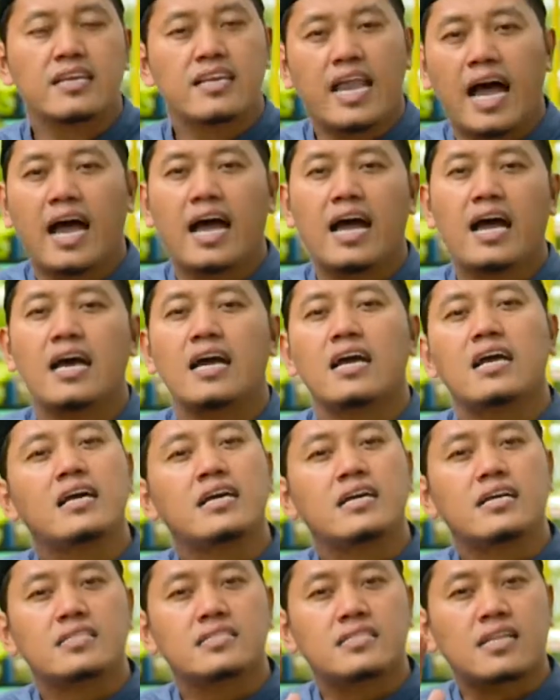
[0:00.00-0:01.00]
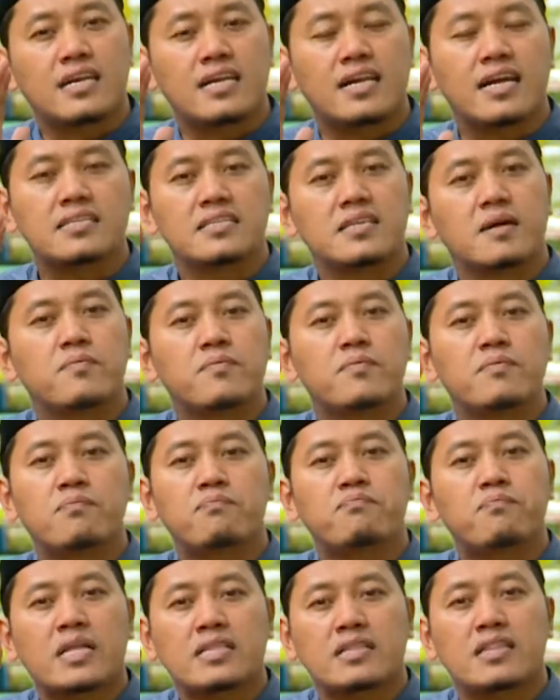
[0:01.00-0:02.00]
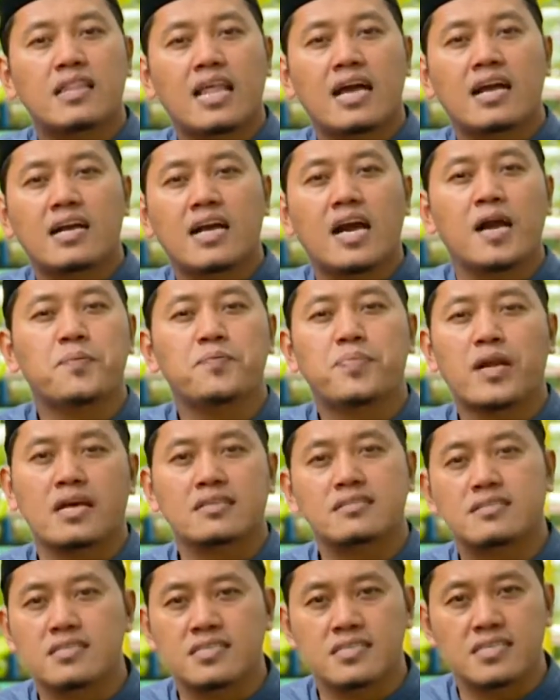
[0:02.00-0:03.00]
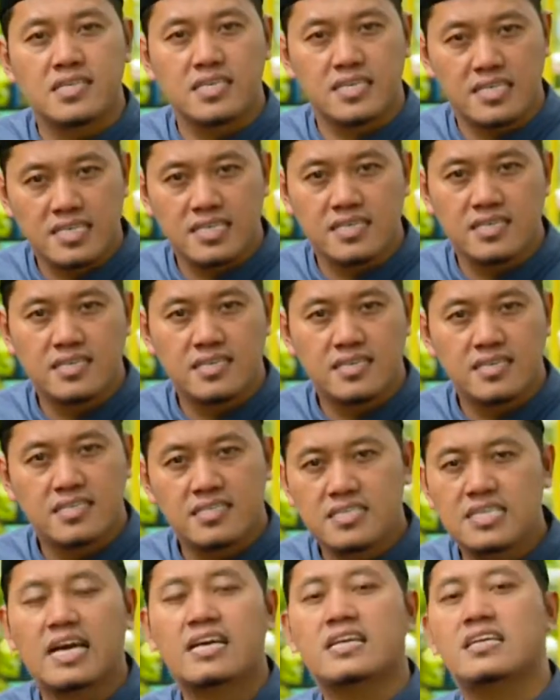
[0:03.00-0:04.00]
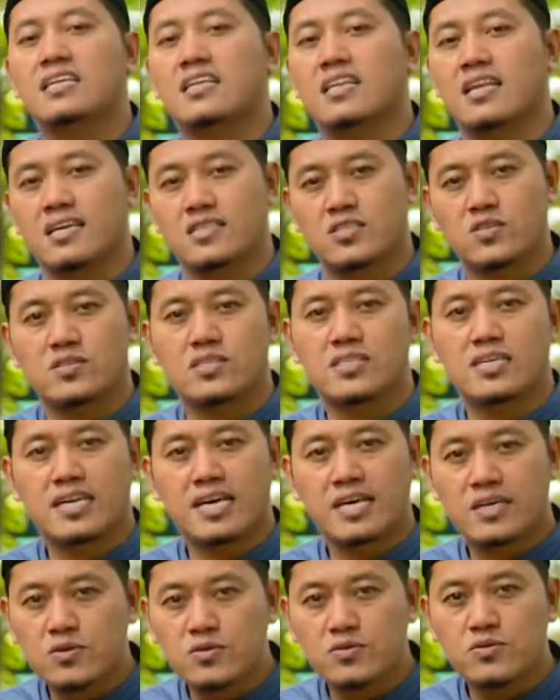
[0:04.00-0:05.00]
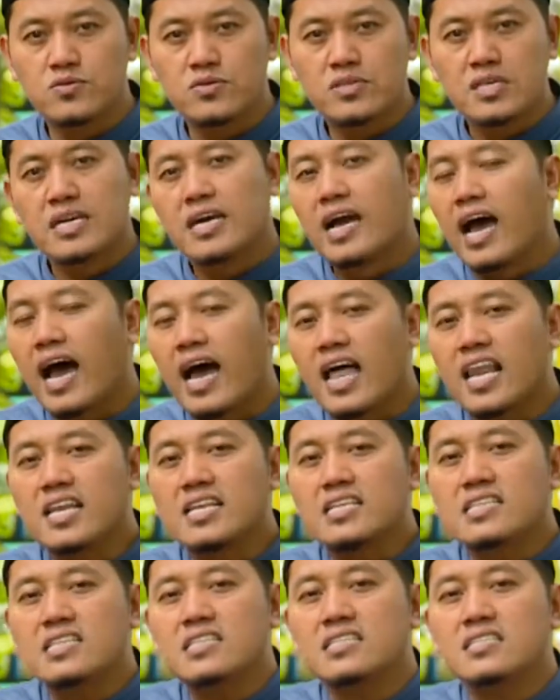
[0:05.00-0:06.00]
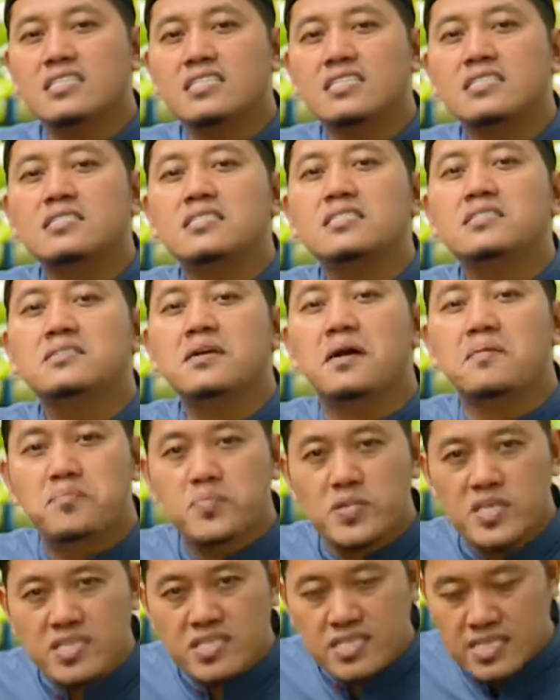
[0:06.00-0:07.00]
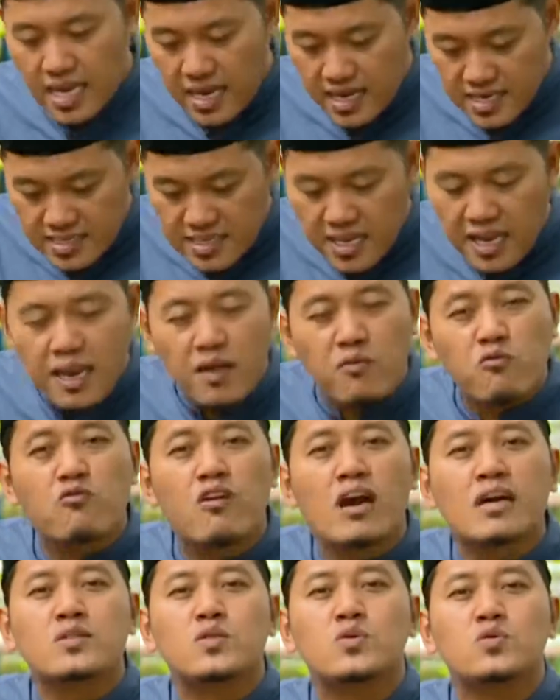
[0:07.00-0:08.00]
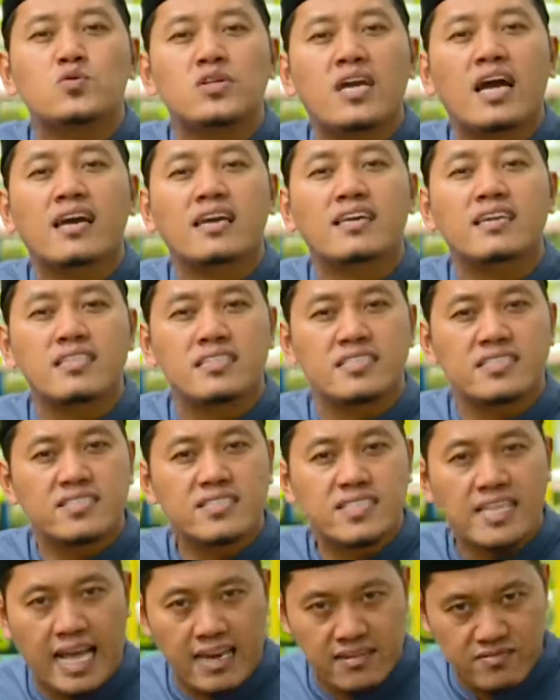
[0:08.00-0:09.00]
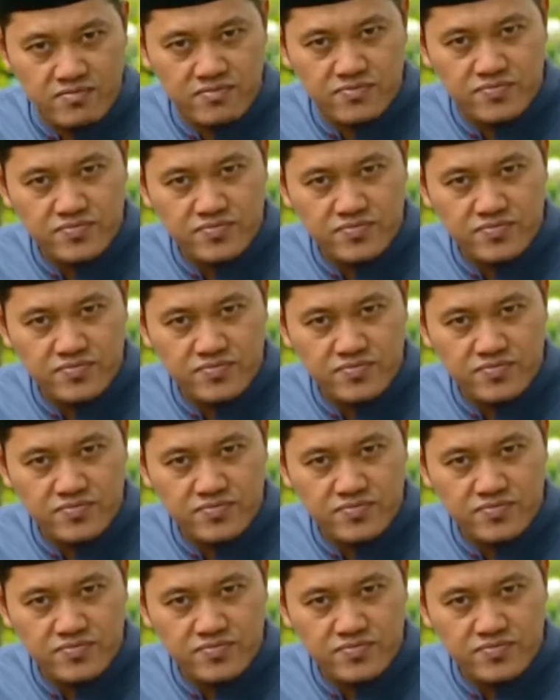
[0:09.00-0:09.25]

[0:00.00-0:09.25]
Nah, terhadap empat langkah praktis ini, yakinlah saudaraku, hal ini tidak bisa dalam waktu yang instan.